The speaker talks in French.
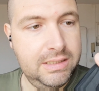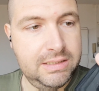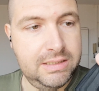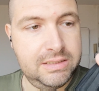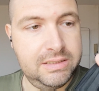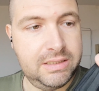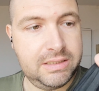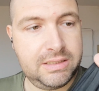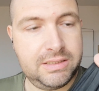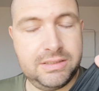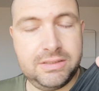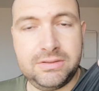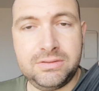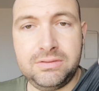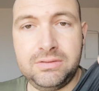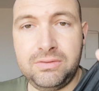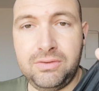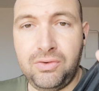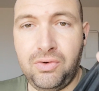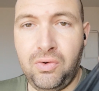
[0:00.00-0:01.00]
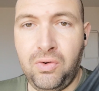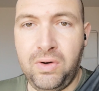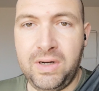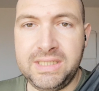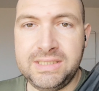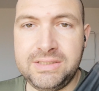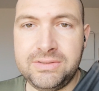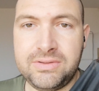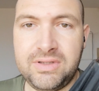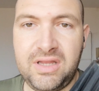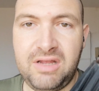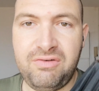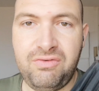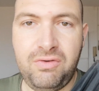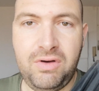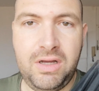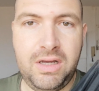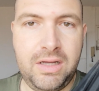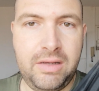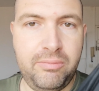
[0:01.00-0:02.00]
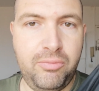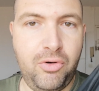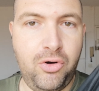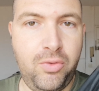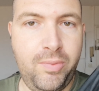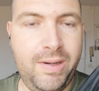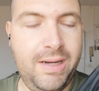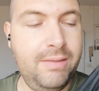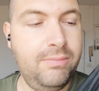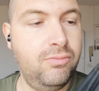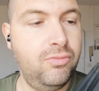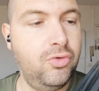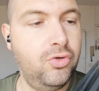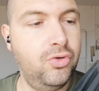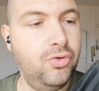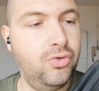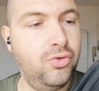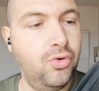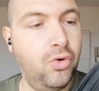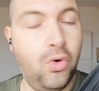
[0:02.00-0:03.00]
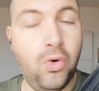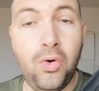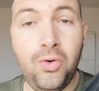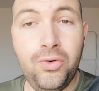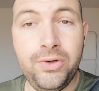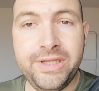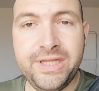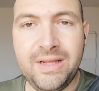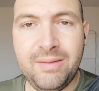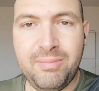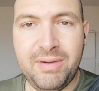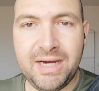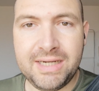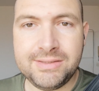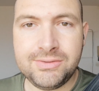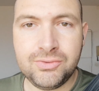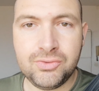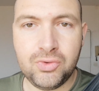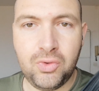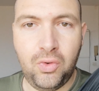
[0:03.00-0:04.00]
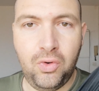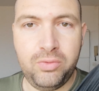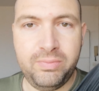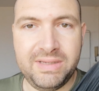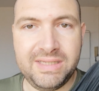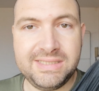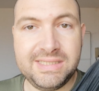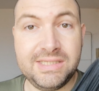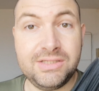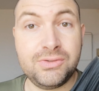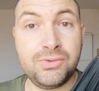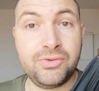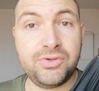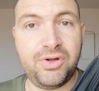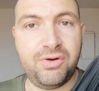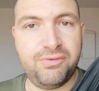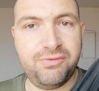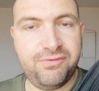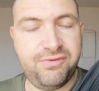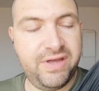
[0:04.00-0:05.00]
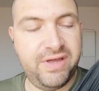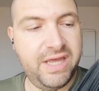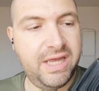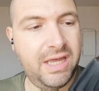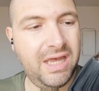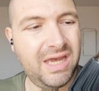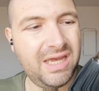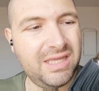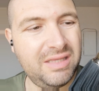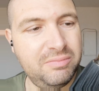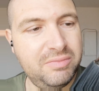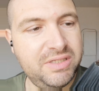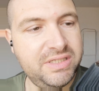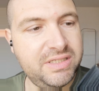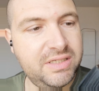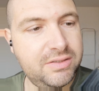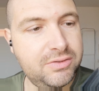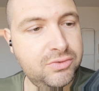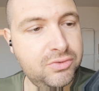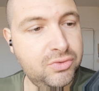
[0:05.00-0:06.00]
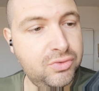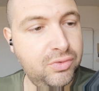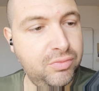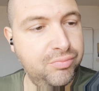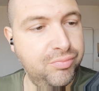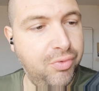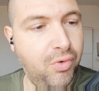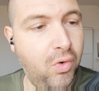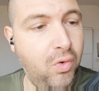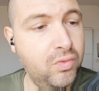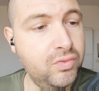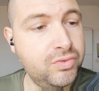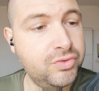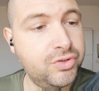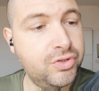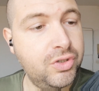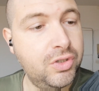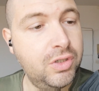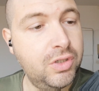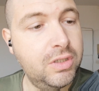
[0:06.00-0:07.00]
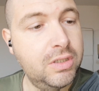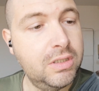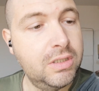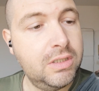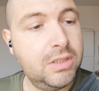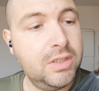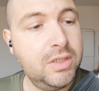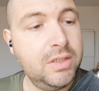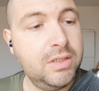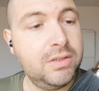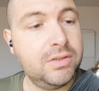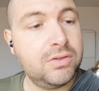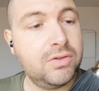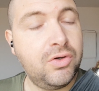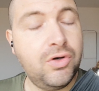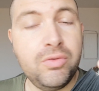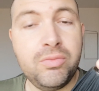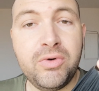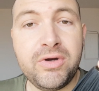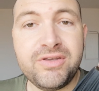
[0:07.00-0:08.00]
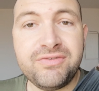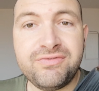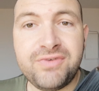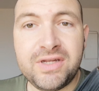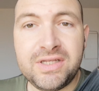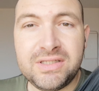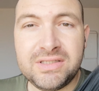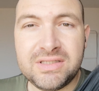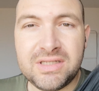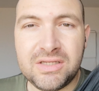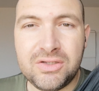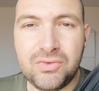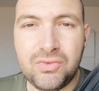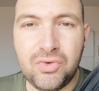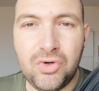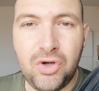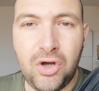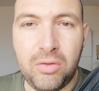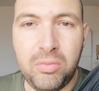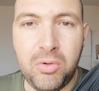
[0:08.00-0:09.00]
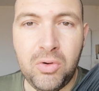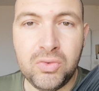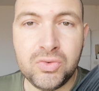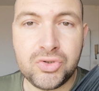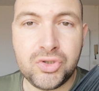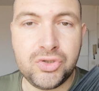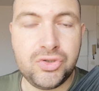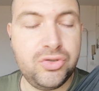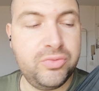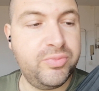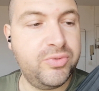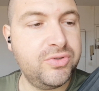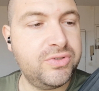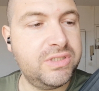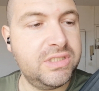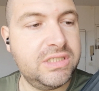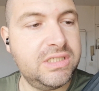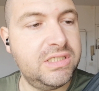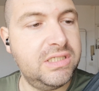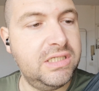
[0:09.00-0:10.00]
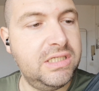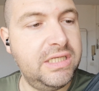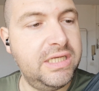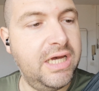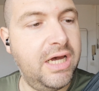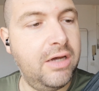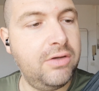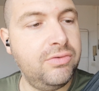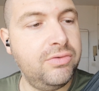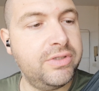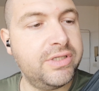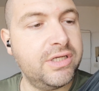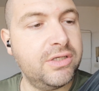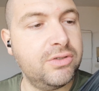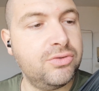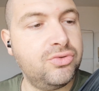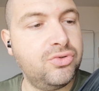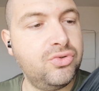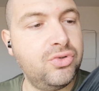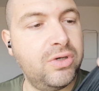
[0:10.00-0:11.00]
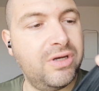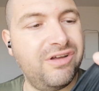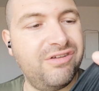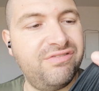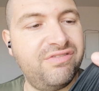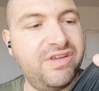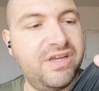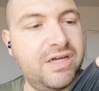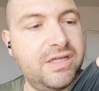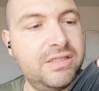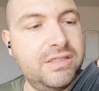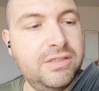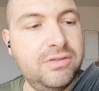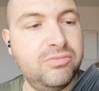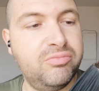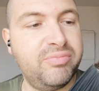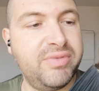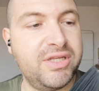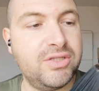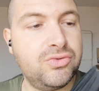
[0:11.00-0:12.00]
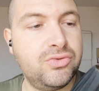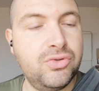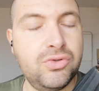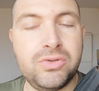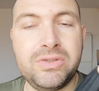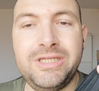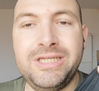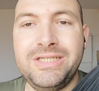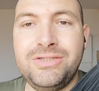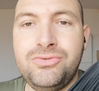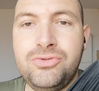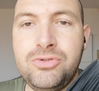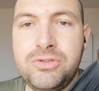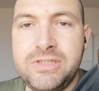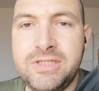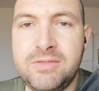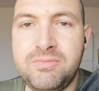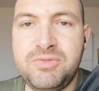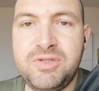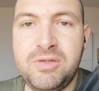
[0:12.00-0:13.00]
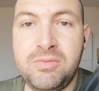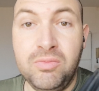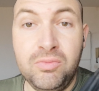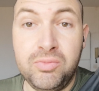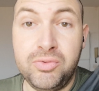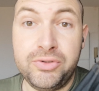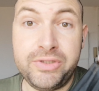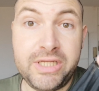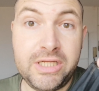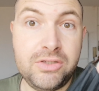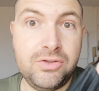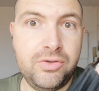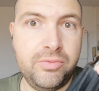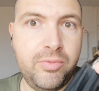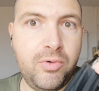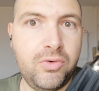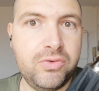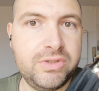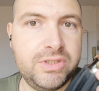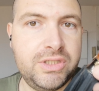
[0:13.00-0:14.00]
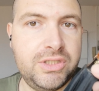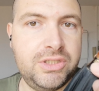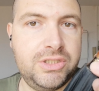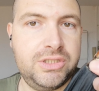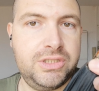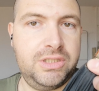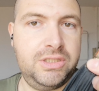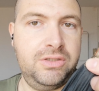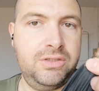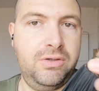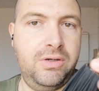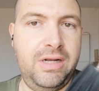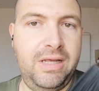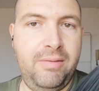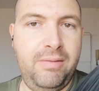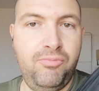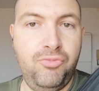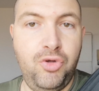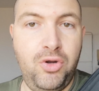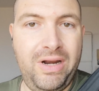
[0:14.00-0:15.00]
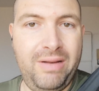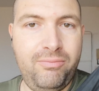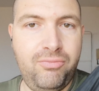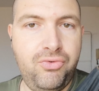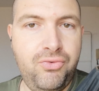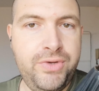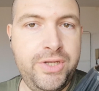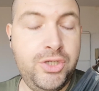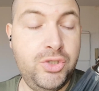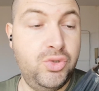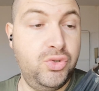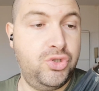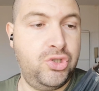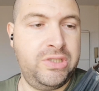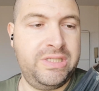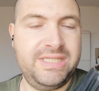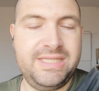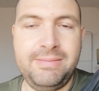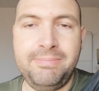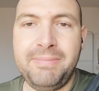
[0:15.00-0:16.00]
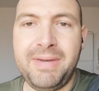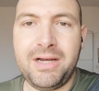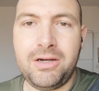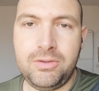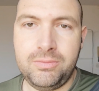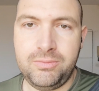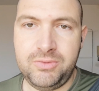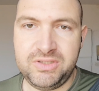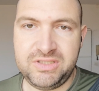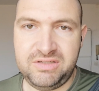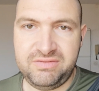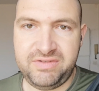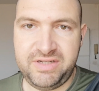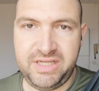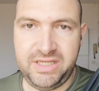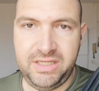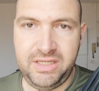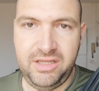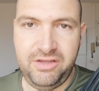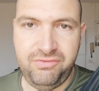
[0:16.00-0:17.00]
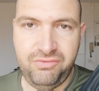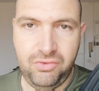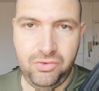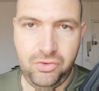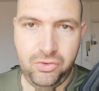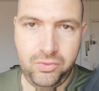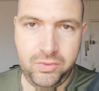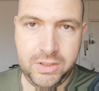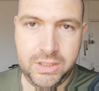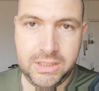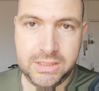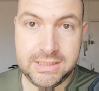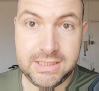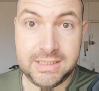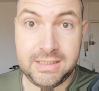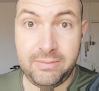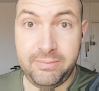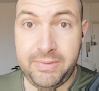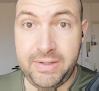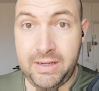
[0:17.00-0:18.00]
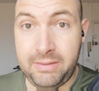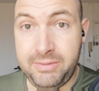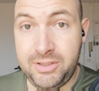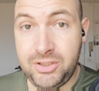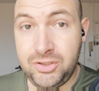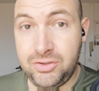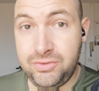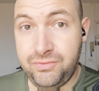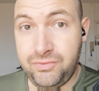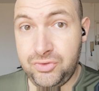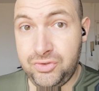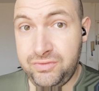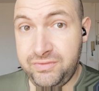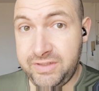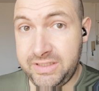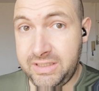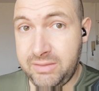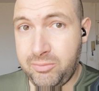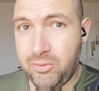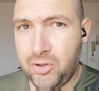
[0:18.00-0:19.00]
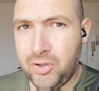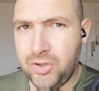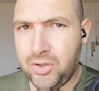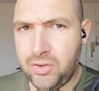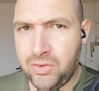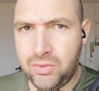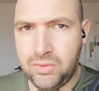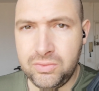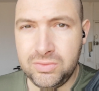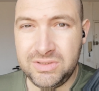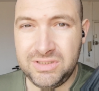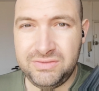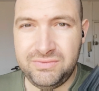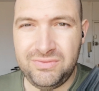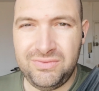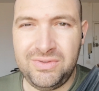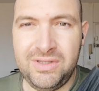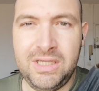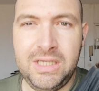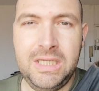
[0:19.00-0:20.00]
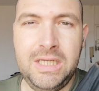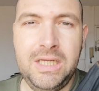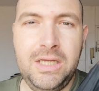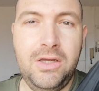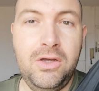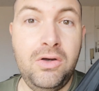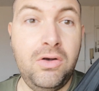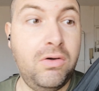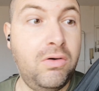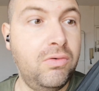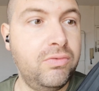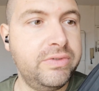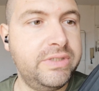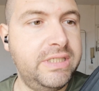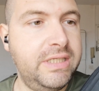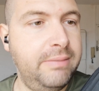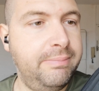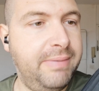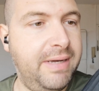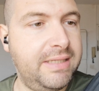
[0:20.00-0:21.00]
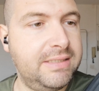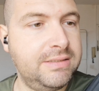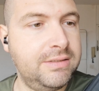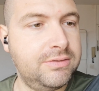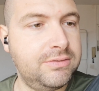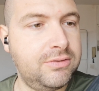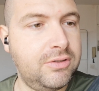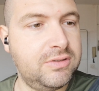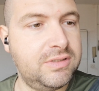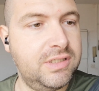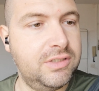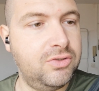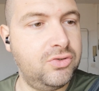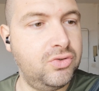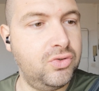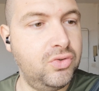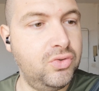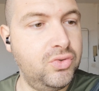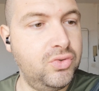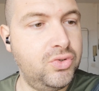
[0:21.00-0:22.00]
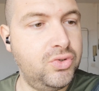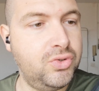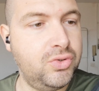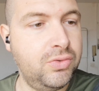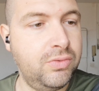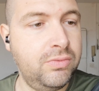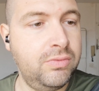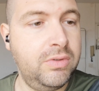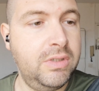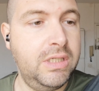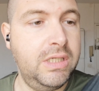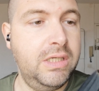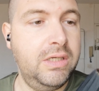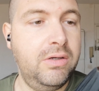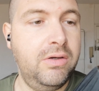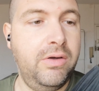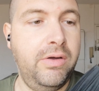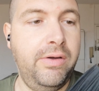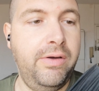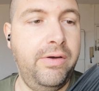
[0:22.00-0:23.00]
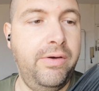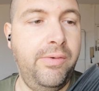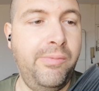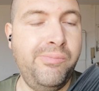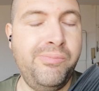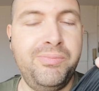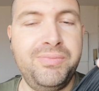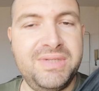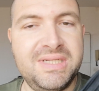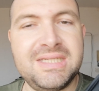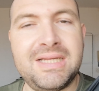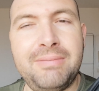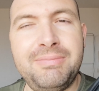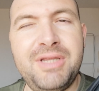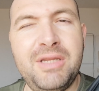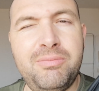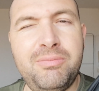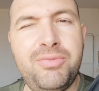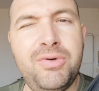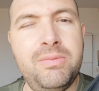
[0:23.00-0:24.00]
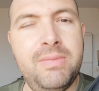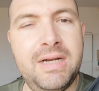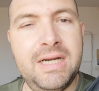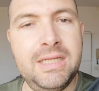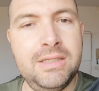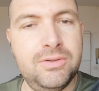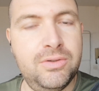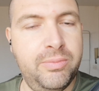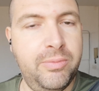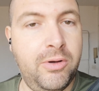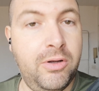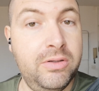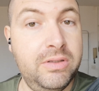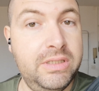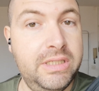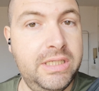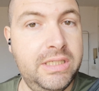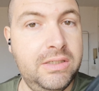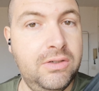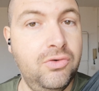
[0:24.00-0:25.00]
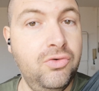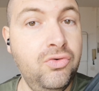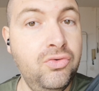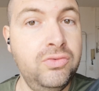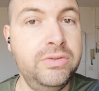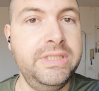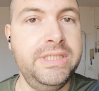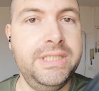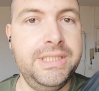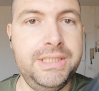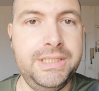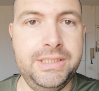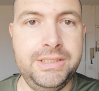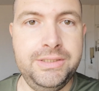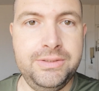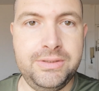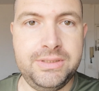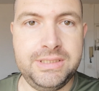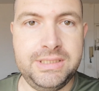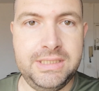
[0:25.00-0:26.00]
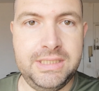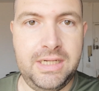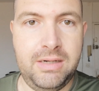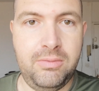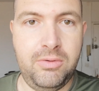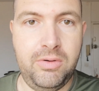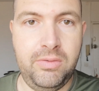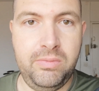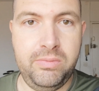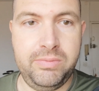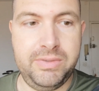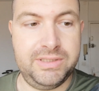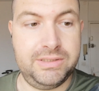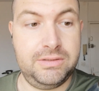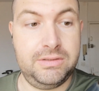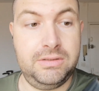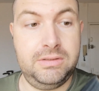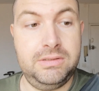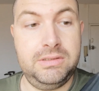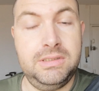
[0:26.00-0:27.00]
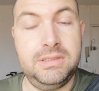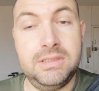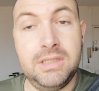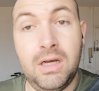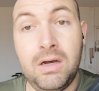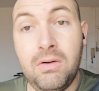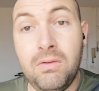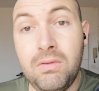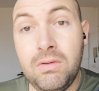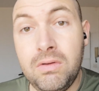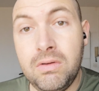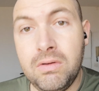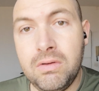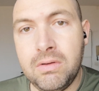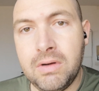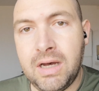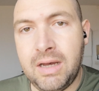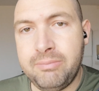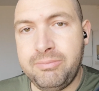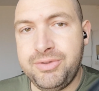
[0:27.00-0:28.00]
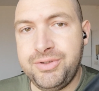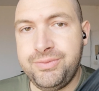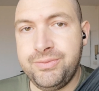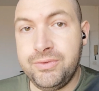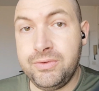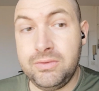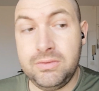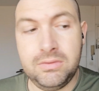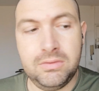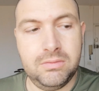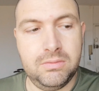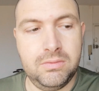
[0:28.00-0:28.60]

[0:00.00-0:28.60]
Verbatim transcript: C'est-à-dire qu'on risque d'avoir un problème de rouille, d'apparition de rouille, parce qu'ils sont en fer, imitation bronze, Comment est faite cette couleur bronze Je suppose c'est qu'il y a une teinture, un vernis, une peinture qui est susceptible peut-être de protéger de la, pluie. Je ne sais pas comment ça va évoluer. C'est un paramètre que vous devriez prendre en compte si vous comptez partir sur cette solution. Euh, ce sera peut-être plus malin de prendre des clous inoxydables parce que si ça rouille euh, rapidement,